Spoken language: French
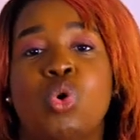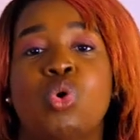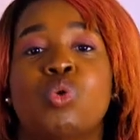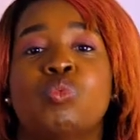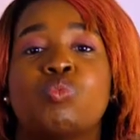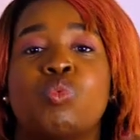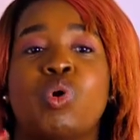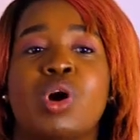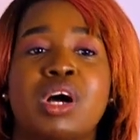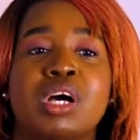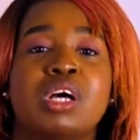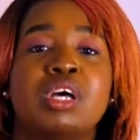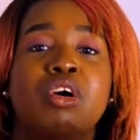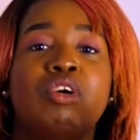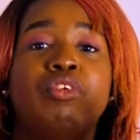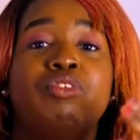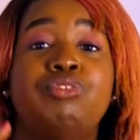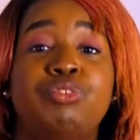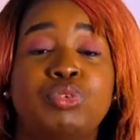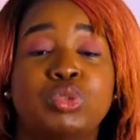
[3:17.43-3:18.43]
Au moins,
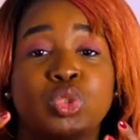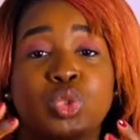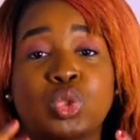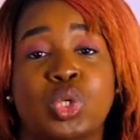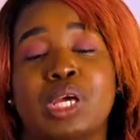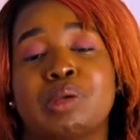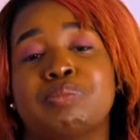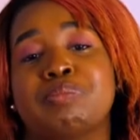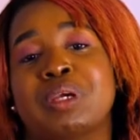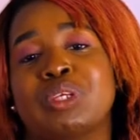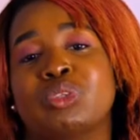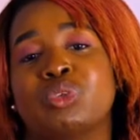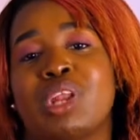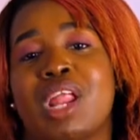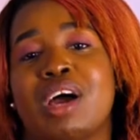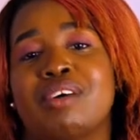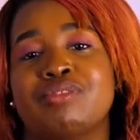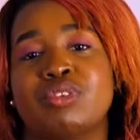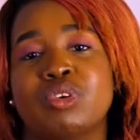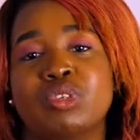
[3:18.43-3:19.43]
vous aurez pris de
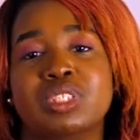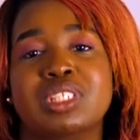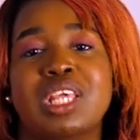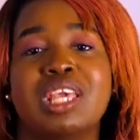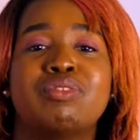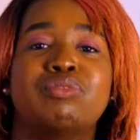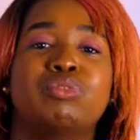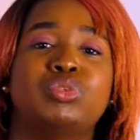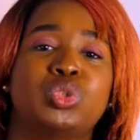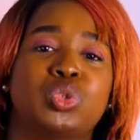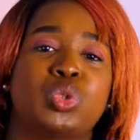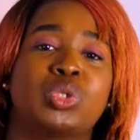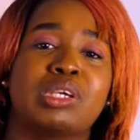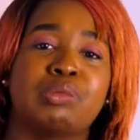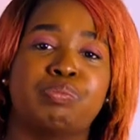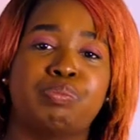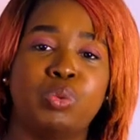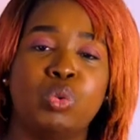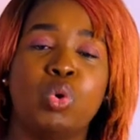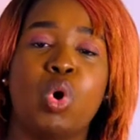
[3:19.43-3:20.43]
l'avance et vous
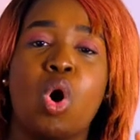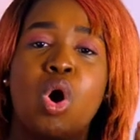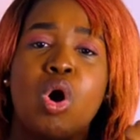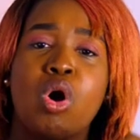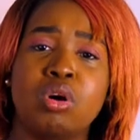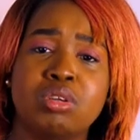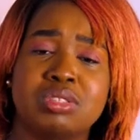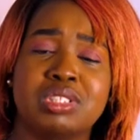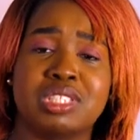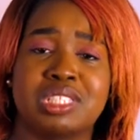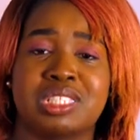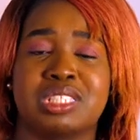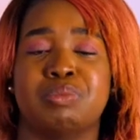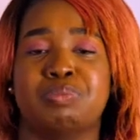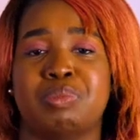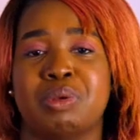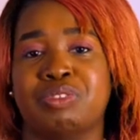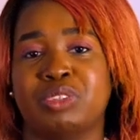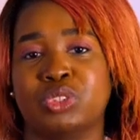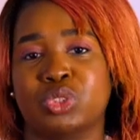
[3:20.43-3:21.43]
aurez pu
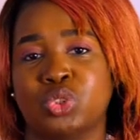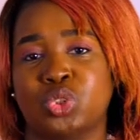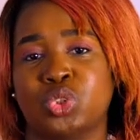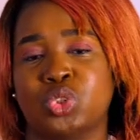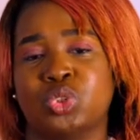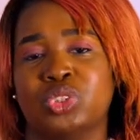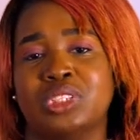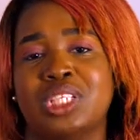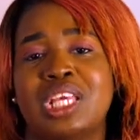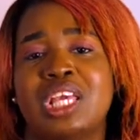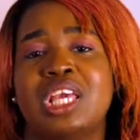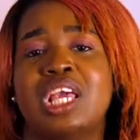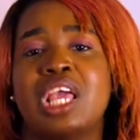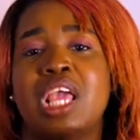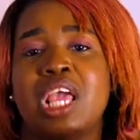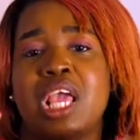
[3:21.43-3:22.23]
anticiper votre journée